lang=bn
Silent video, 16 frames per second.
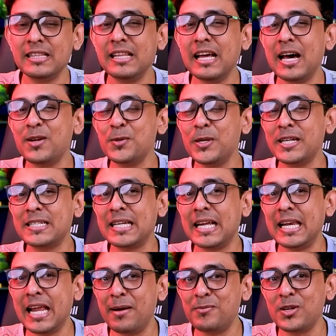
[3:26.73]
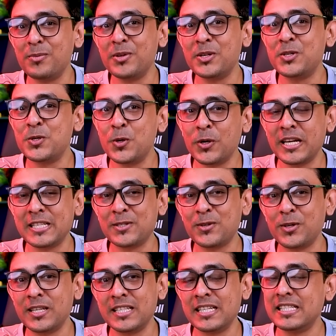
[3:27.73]
দারুণ একটা ল্যাপটপের শোকেজ
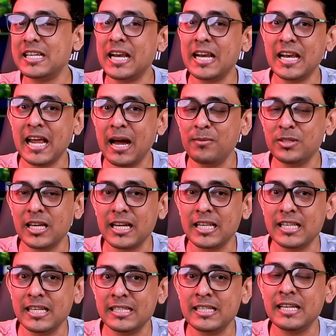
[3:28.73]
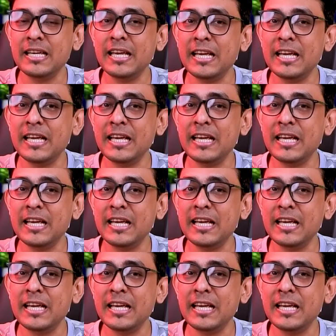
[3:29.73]
করেছে যার নাম তারা দিয়েছে